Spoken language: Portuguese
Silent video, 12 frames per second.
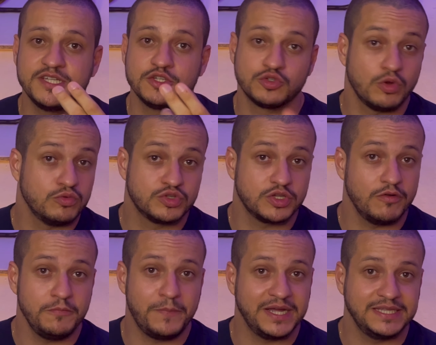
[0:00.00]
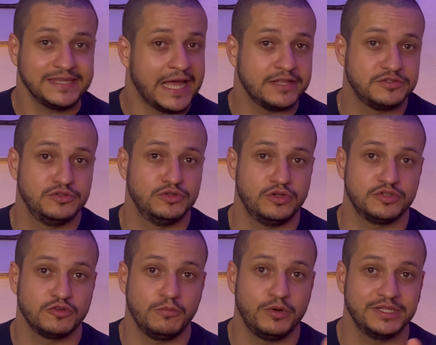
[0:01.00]
sons são impactados no
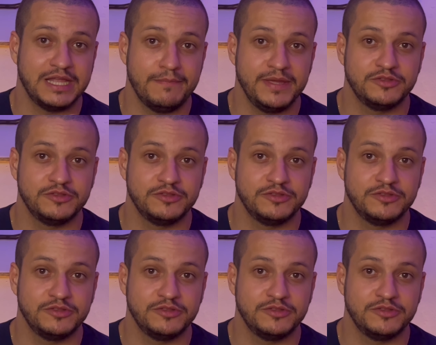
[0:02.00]
nosso comportamento